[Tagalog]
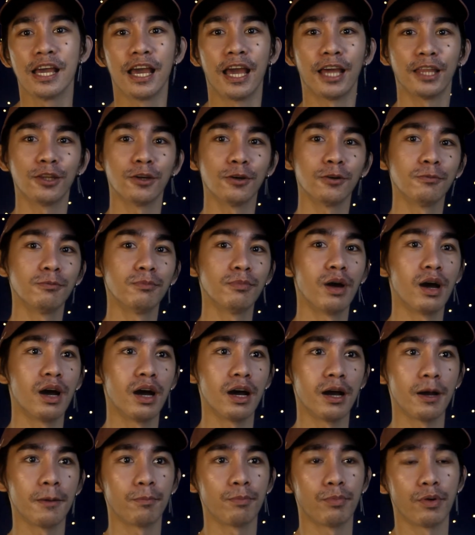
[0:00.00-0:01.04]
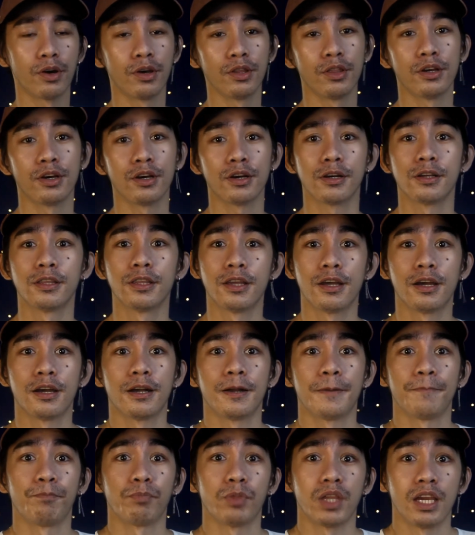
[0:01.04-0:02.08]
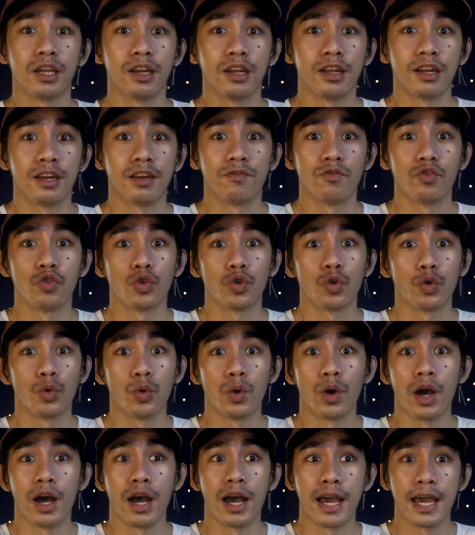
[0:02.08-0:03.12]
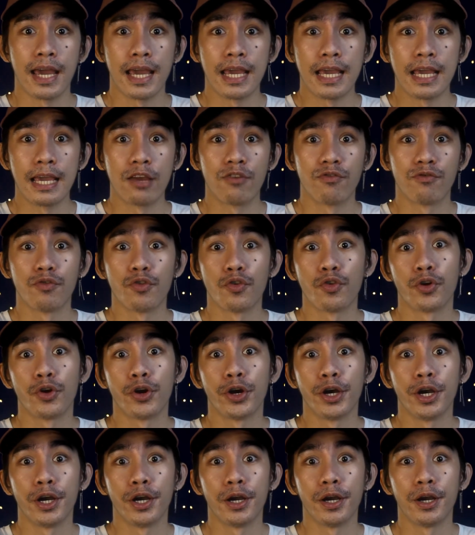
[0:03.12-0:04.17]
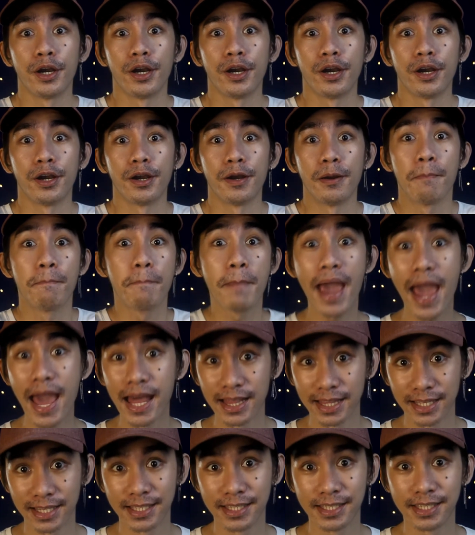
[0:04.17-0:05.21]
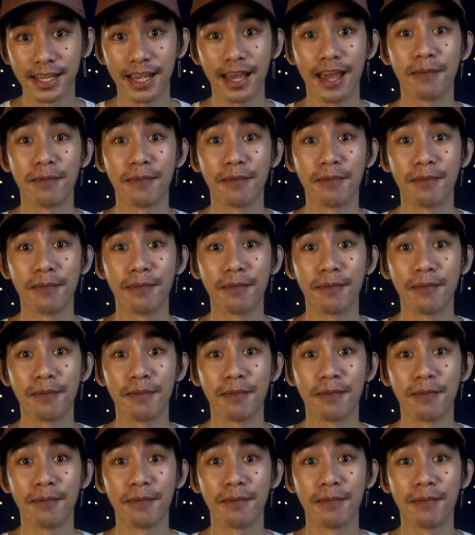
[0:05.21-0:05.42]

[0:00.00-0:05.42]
Itong mga product na i-review ko ay for men's.